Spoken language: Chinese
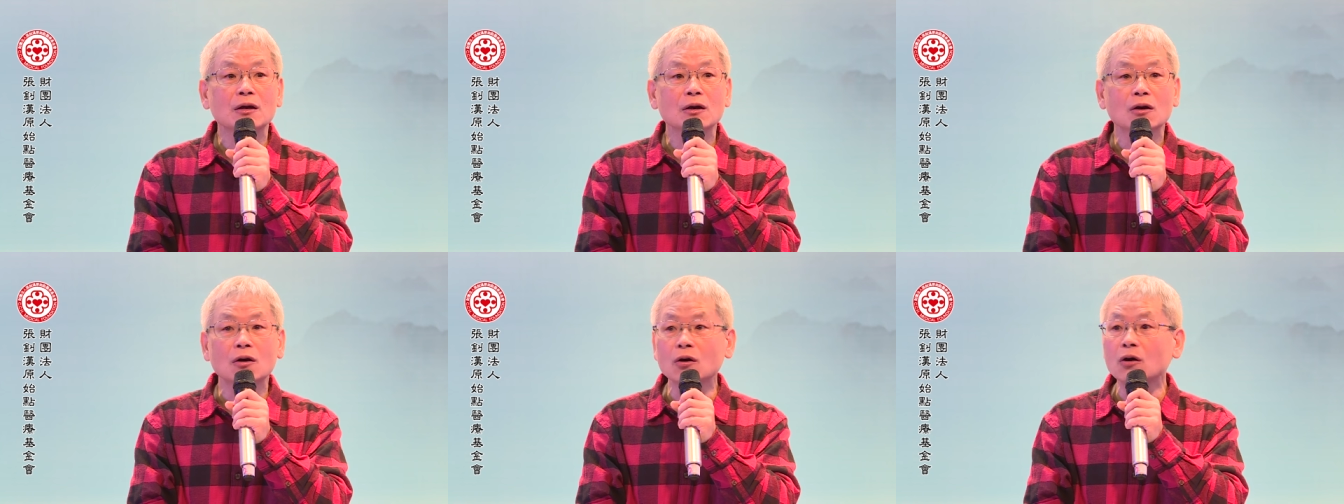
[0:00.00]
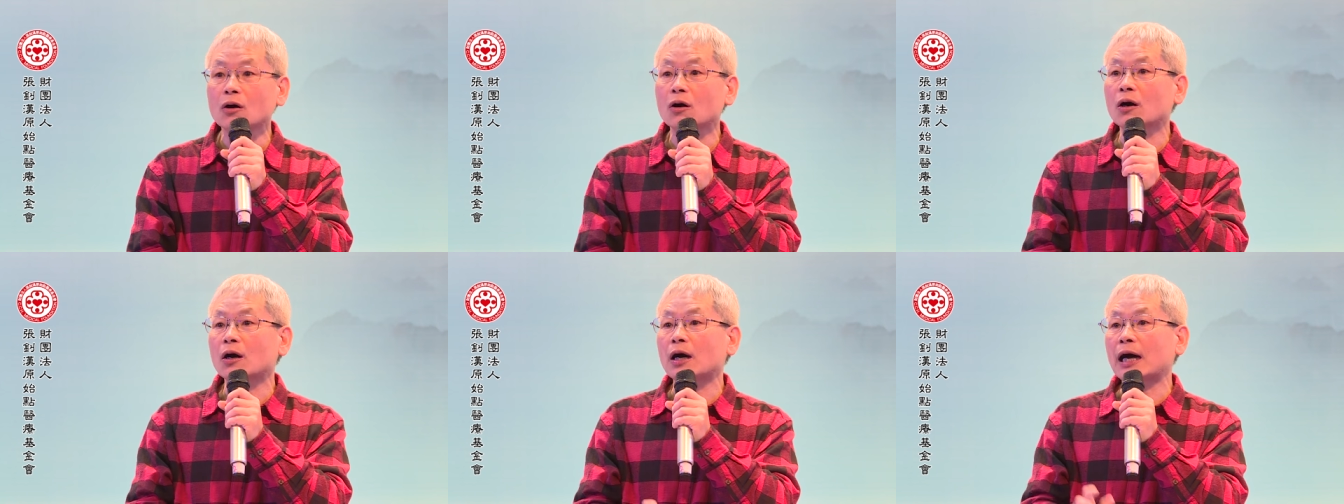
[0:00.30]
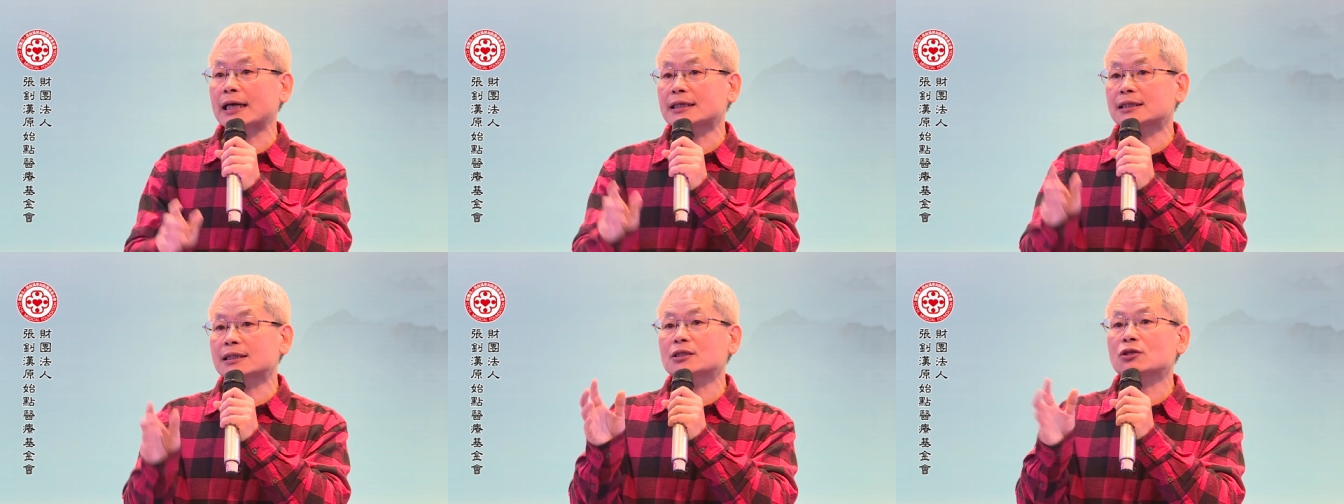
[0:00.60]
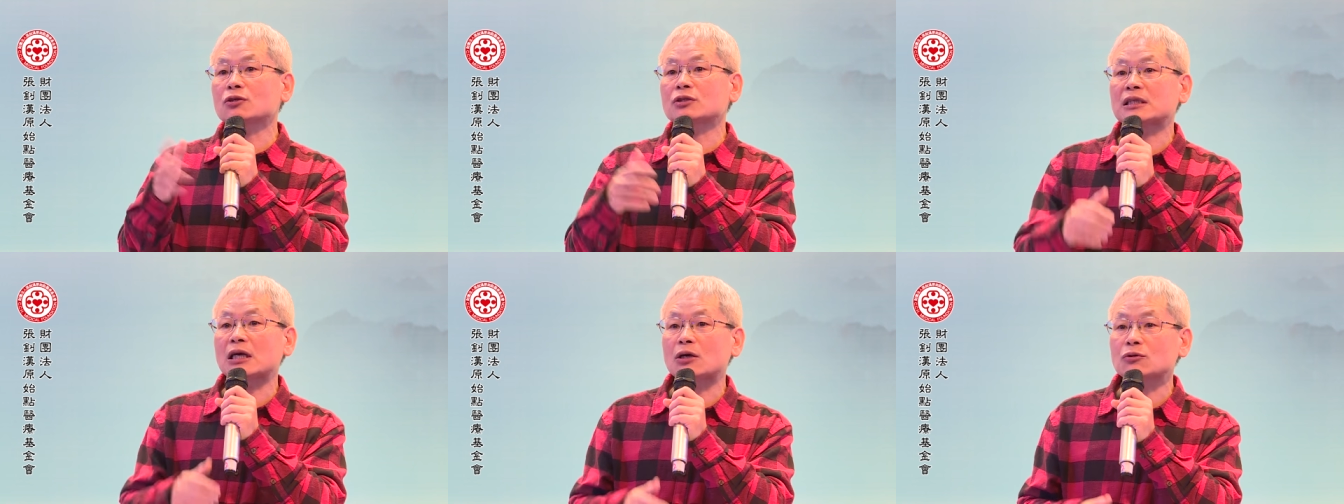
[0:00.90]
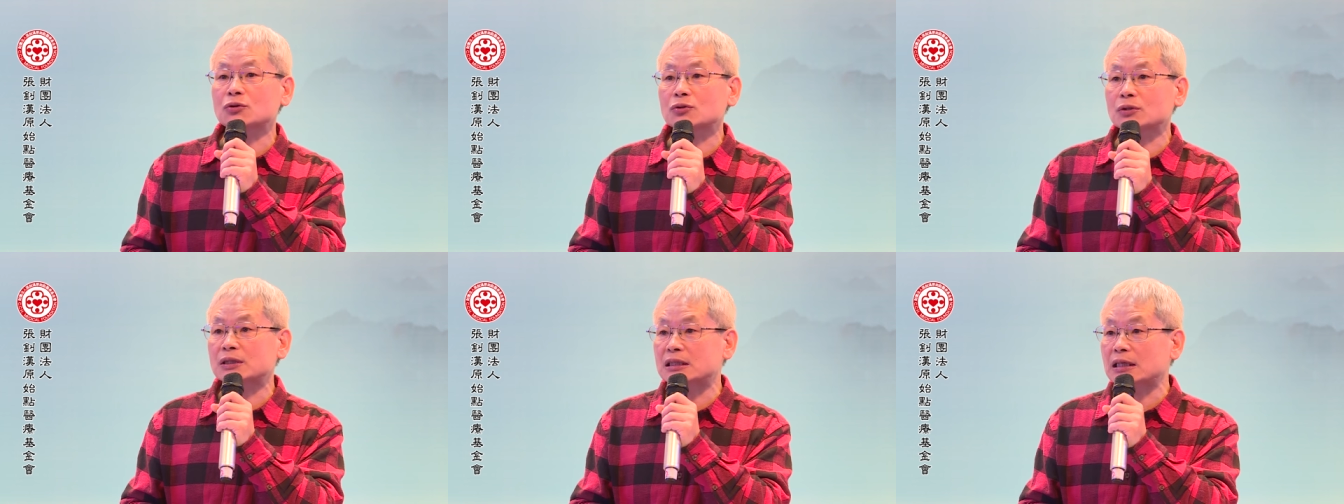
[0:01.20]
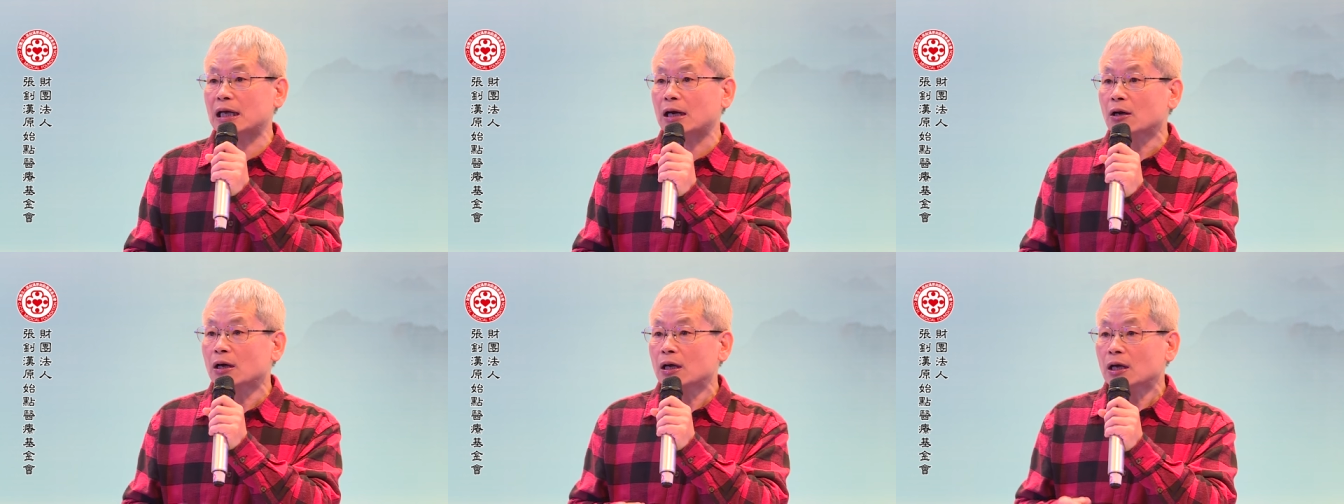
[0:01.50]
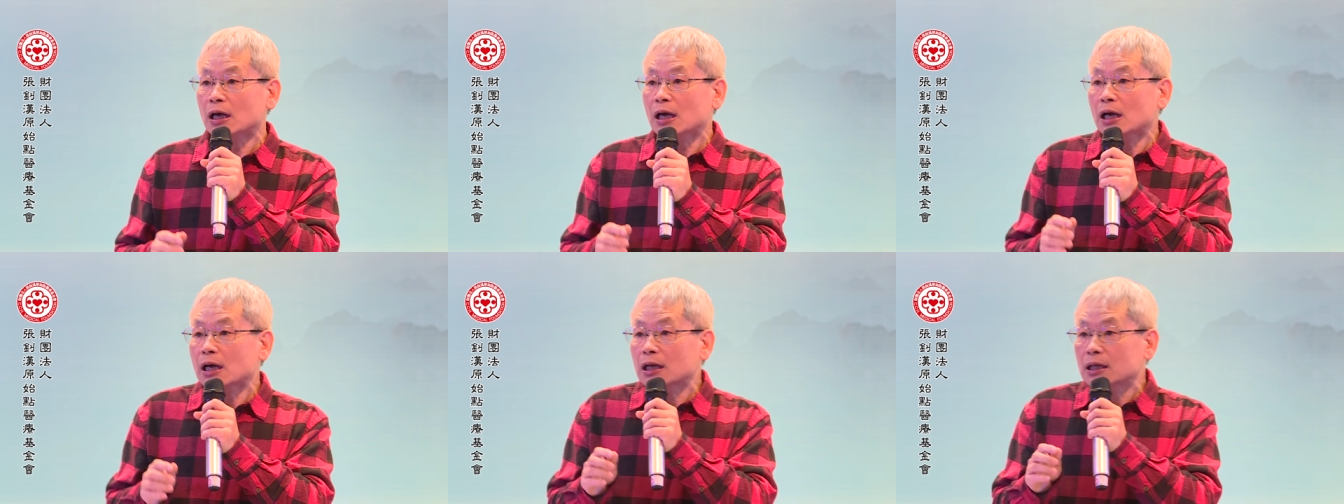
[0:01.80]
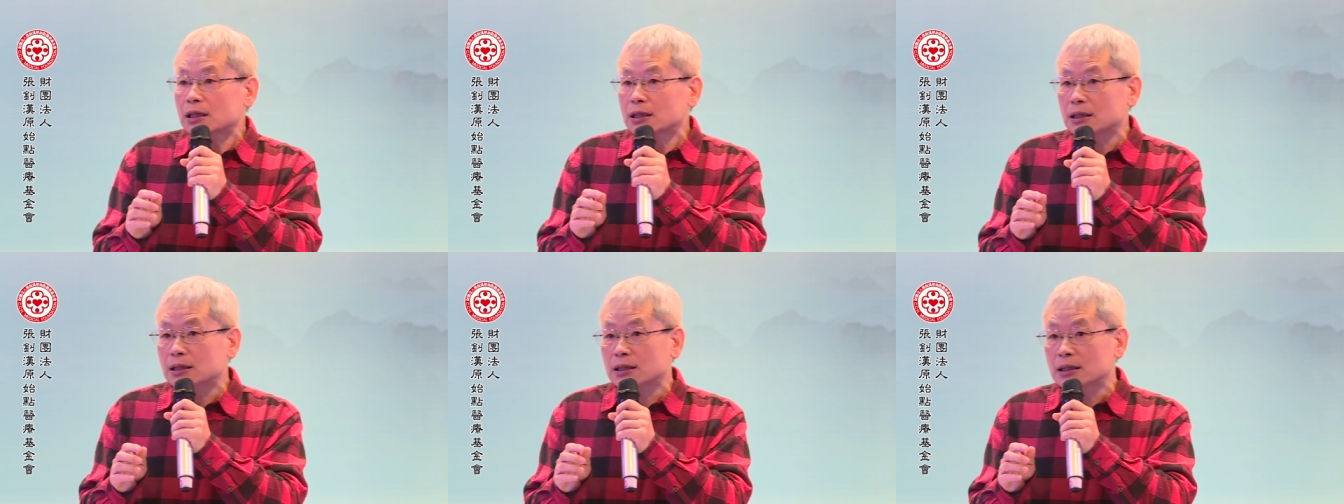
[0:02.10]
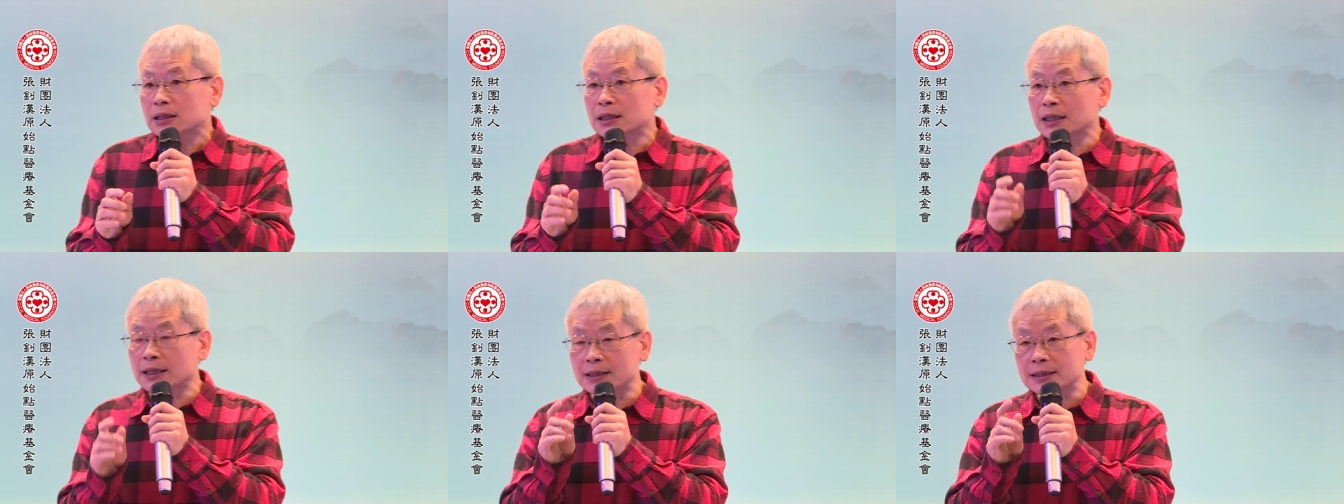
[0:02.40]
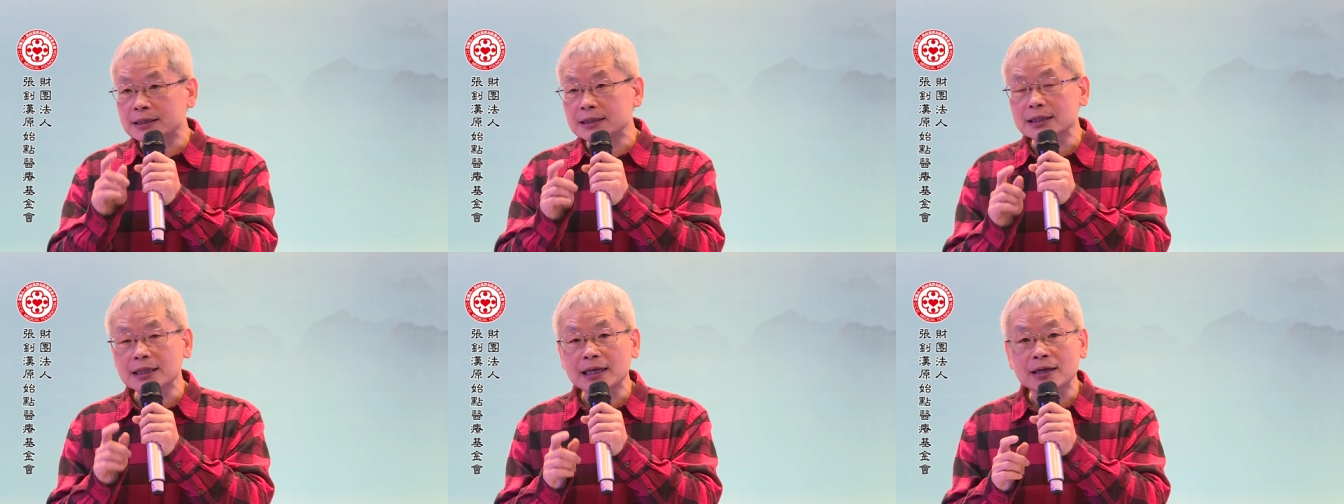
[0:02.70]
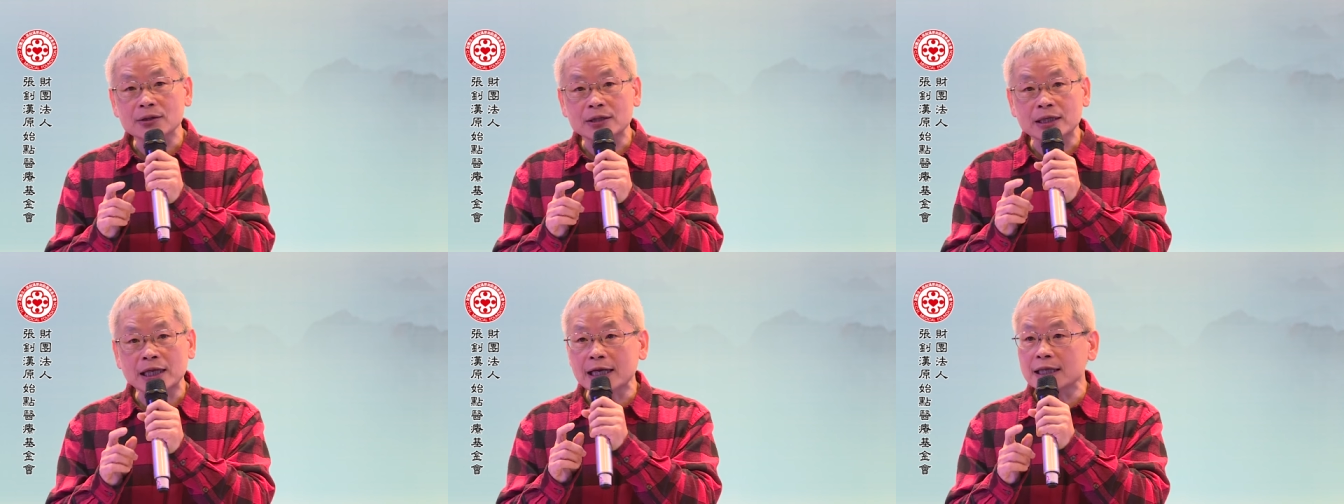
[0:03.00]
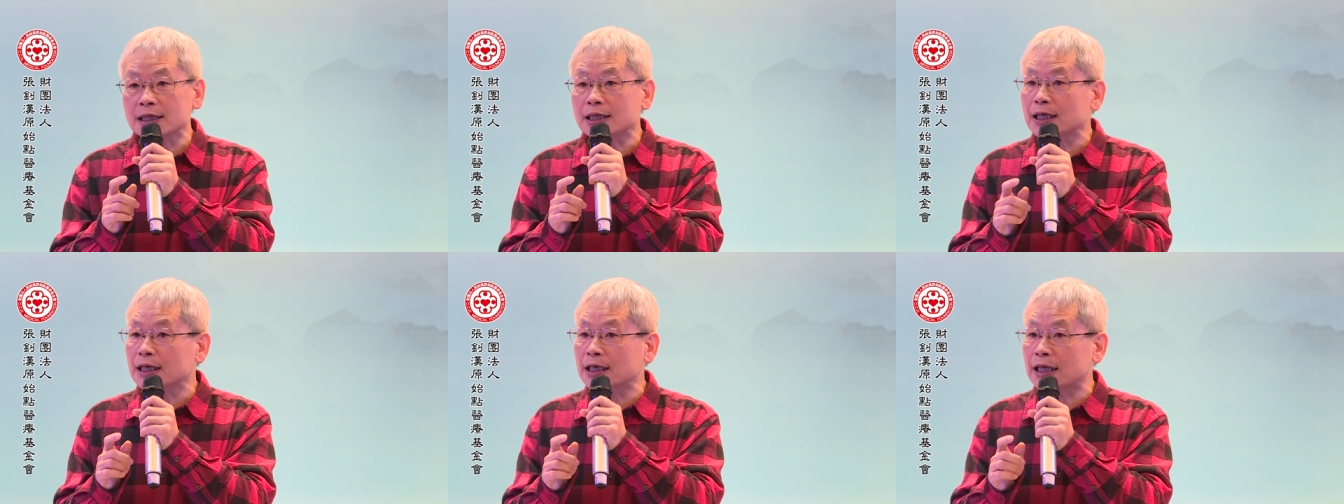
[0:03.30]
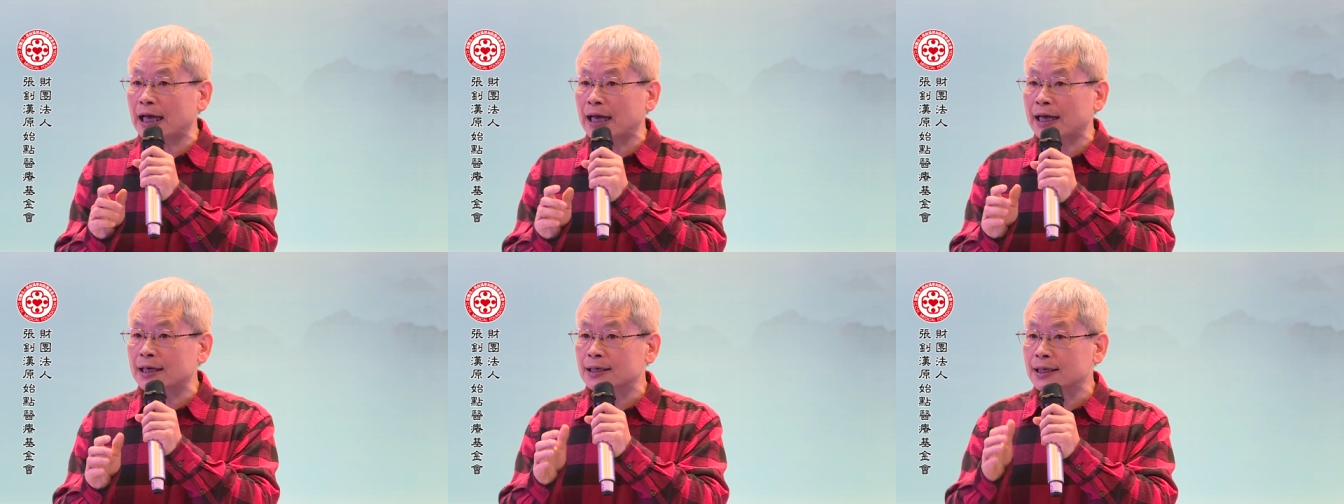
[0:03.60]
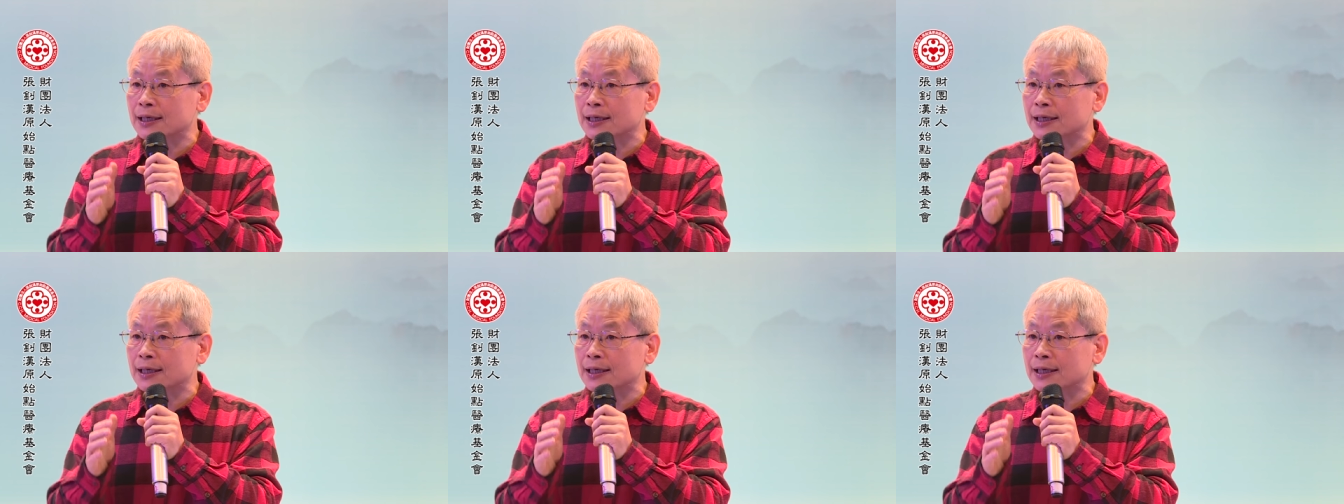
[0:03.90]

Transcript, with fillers: 哦，还是有少数知道。你知道天地良